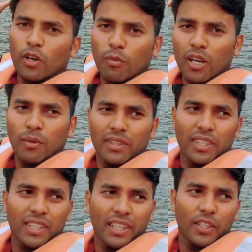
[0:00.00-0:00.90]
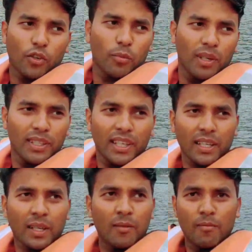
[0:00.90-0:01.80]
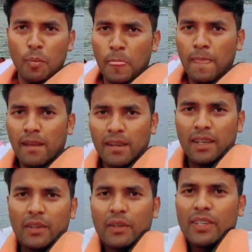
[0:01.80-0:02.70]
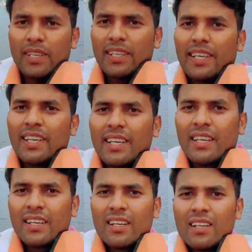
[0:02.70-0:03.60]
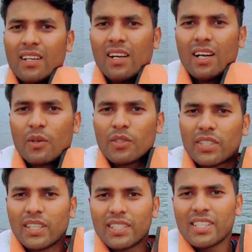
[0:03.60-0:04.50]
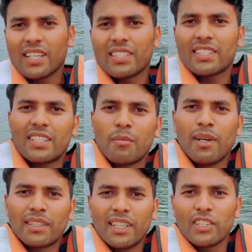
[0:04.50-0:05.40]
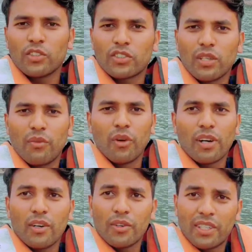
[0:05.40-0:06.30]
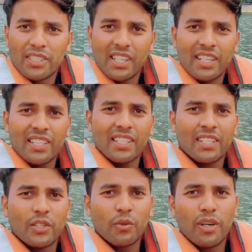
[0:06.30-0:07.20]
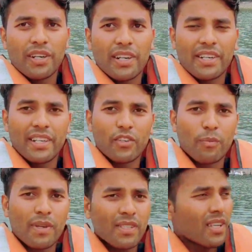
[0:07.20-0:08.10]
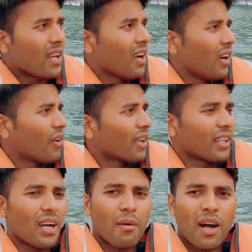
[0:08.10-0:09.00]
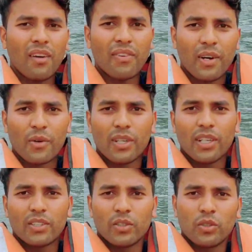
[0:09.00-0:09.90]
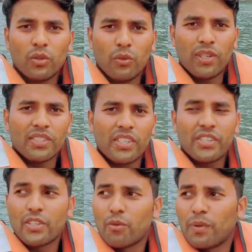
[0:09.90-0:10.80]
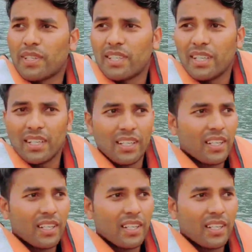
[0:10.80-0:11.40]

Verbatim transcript: हनुमान मंदिर देखने को मिल जाएगा और यही है और इसके अगर चार्जेज की बात करें तो इसके फुल राउंड के चार्जेज हैं टू हंड्रेड टेन रुपीज़ और अगर आप हाफ़ राउंड करते हो तो वन सिक्सटी रुपीज़ हैं